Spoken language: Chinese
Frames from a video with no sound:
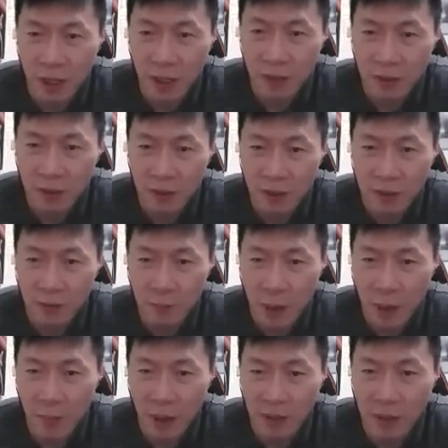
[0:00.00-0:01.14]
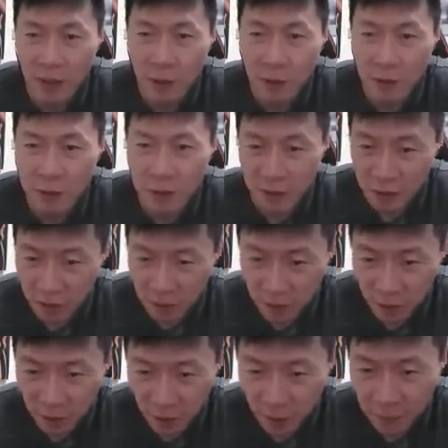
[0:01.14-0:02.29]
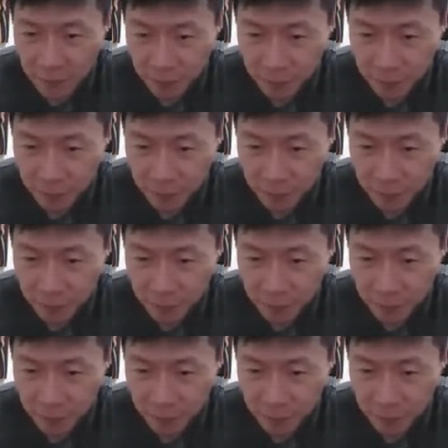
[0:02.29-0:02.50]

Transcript: 丹满满的六四行程呢，